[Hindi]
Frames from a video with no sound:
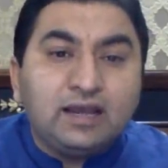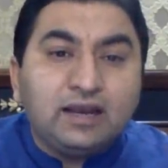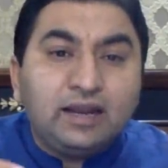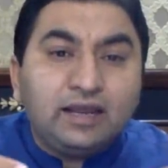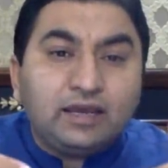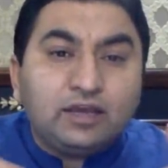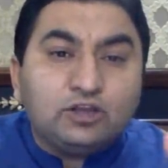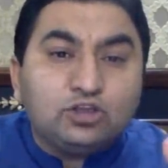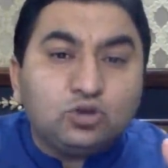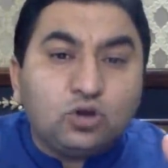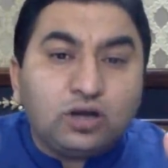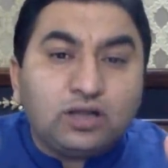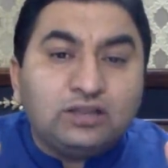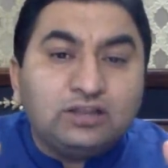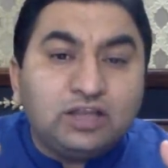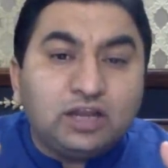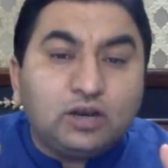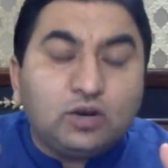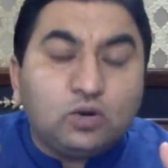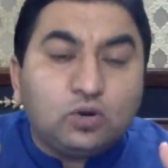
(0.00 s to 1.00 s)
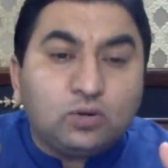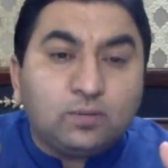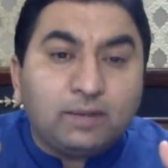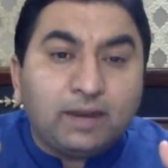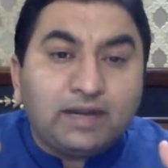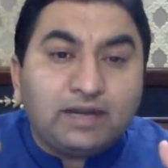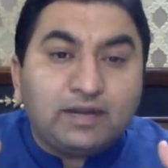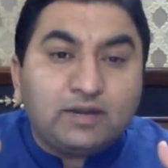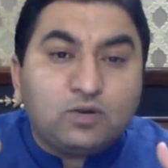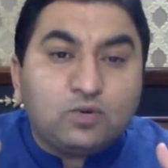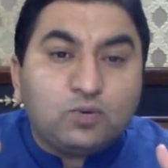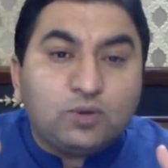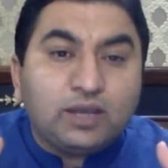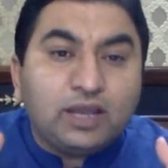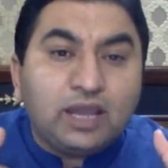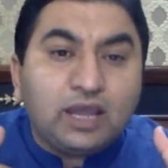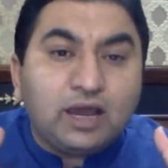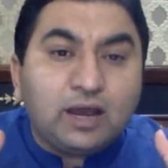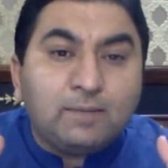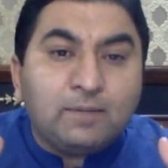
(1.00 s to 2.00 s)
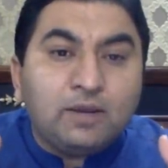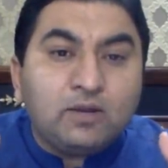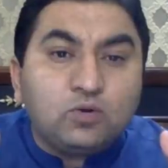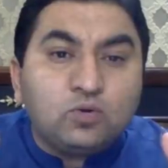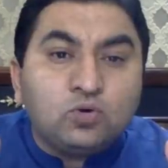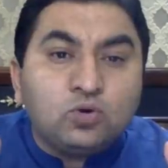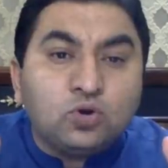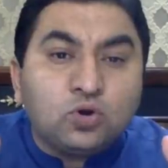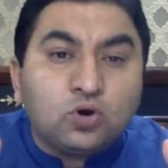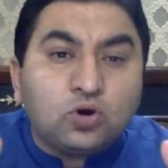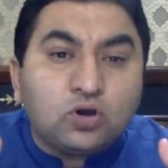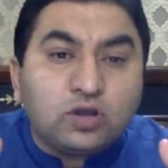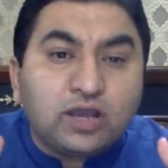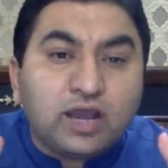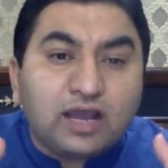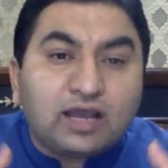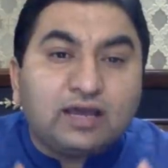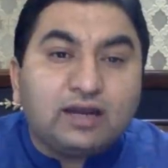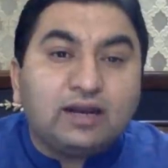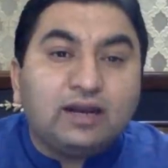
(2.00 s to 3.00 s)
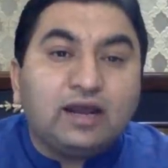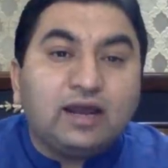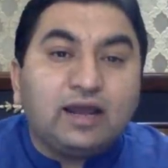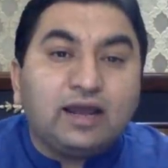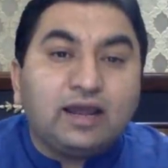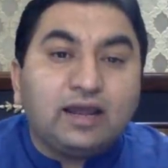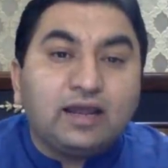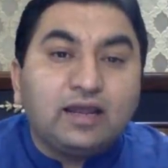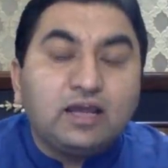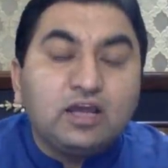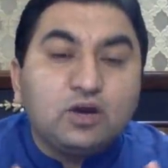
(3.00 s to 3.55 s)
लेकिन जो अंदर लोग बैठे हुए हैं हमें उनको क्या करना है